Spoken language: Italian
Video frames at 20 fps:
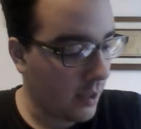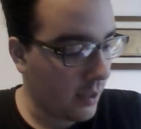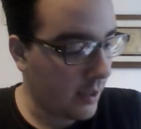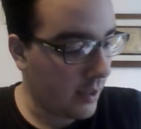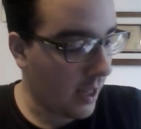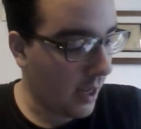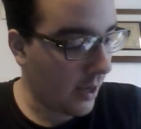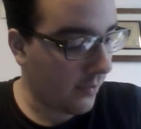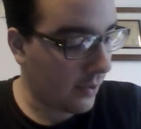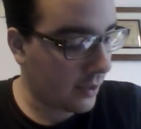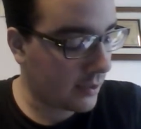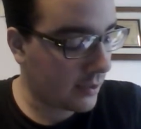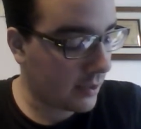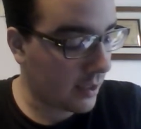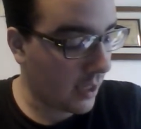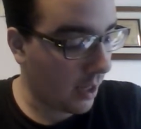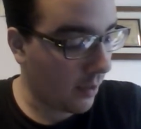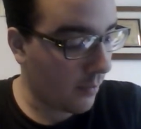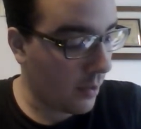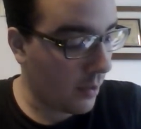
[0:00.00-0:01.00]
Navas,
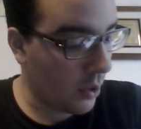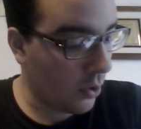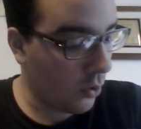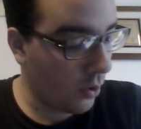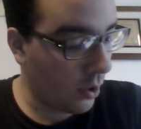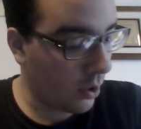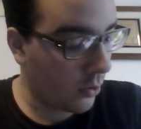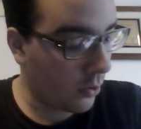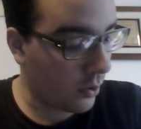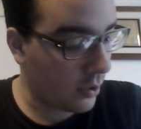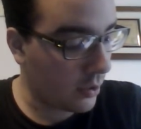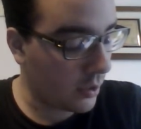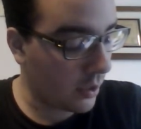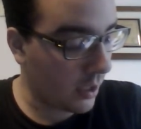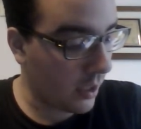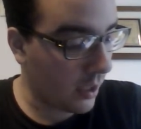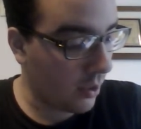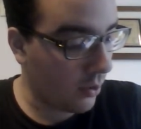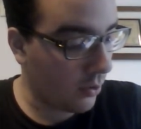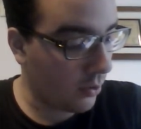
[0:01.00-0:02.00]
Arbeloa,
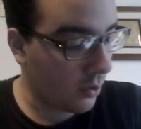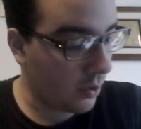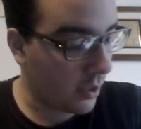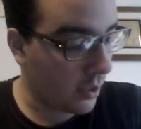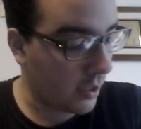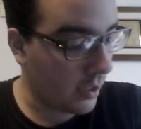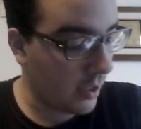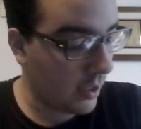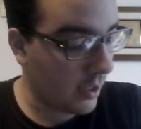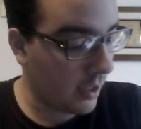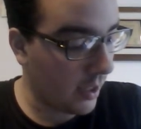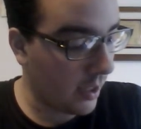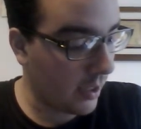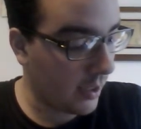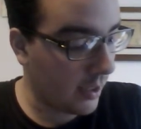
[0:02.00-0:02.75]
Coentrao, Kedira,